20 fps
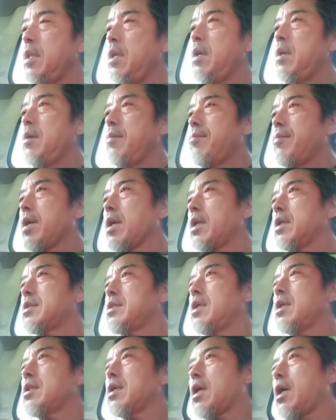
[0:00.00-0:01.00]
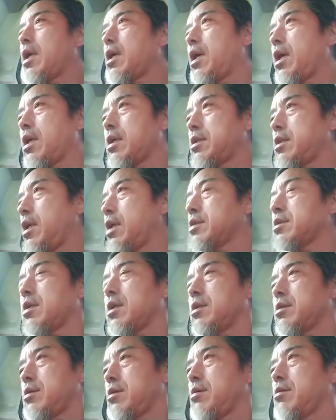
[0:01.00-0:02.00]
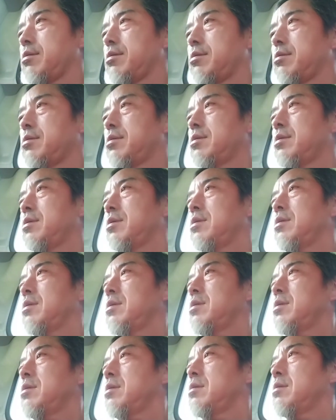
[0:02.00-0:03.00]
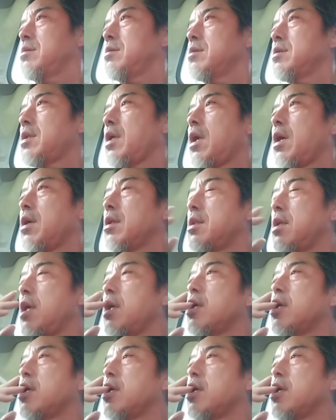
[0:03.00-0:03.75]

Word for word: メガネしないで枯葉書でやってたんですよ。そしたらね、